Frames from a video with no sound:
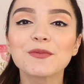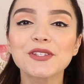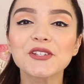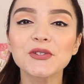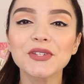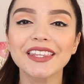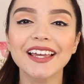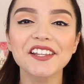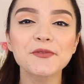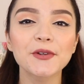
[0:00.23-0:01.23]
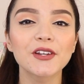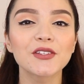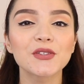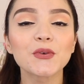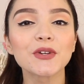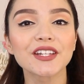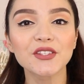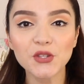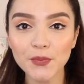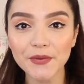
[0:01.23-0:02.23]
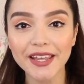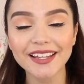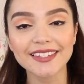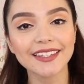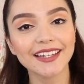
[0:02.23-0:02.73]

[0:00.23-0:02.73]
muchachos, ¿qué tal? Espero que les encuentren súper bien, que estén